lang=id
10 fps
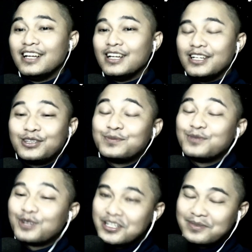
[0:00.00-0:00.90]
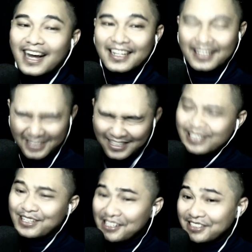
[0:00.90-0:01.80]
itu mulus banget
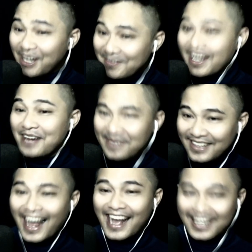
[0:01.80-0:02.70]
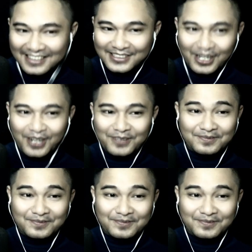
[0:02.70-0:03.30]
good job Nabila good job